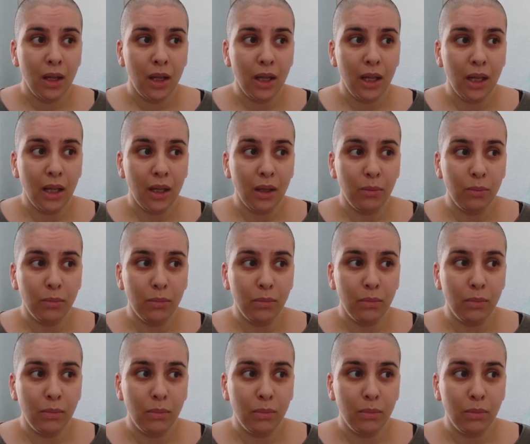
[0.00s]
em,
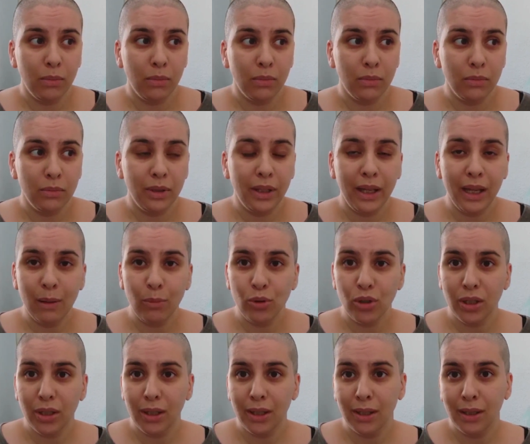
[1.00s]
digamos
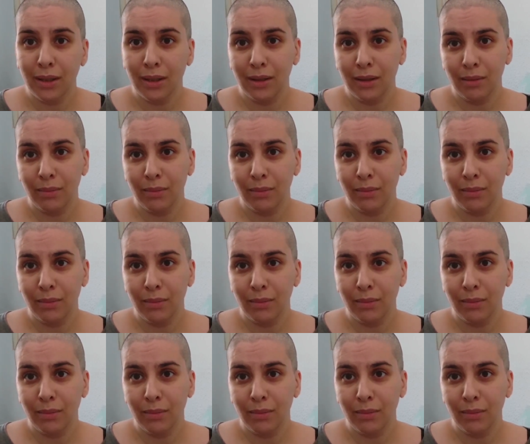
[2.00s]
que